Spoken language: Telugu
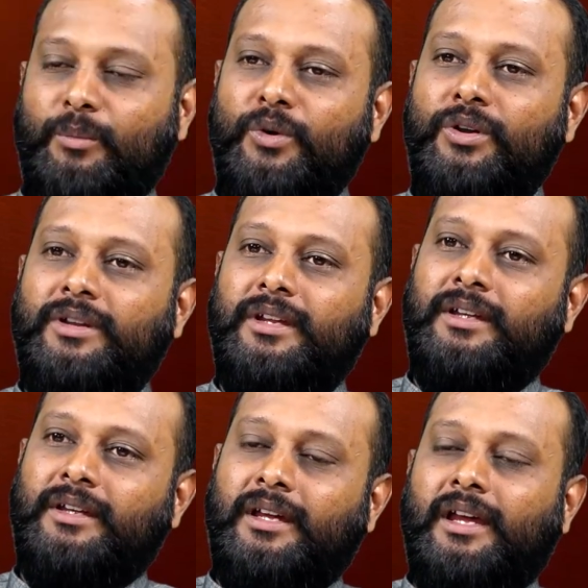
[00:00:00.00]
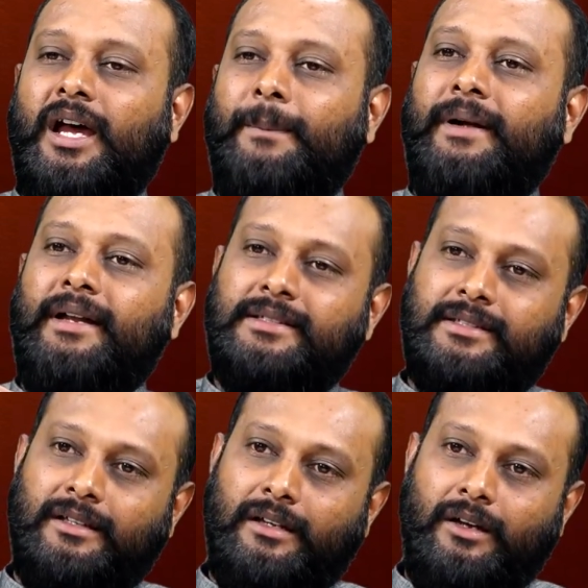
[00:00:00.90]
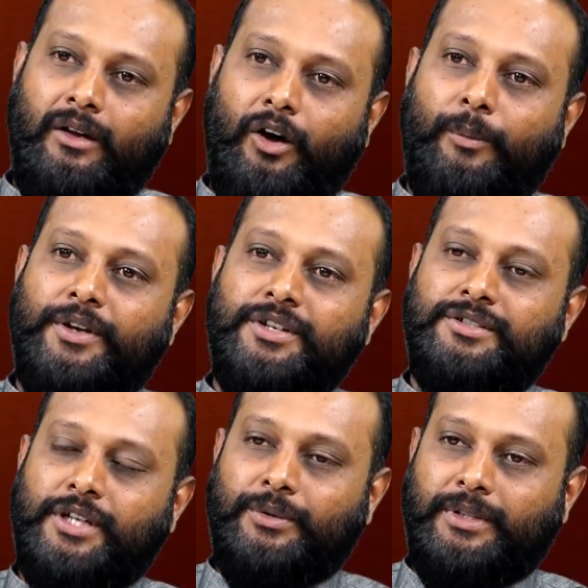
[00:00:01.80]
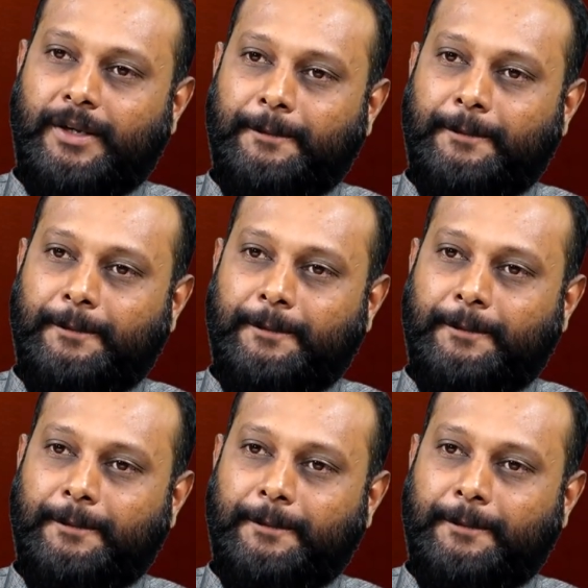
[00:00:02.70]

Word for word: మూడోది అపెండిక్స్ ఆపరేషన్స్ జరుగుతాయి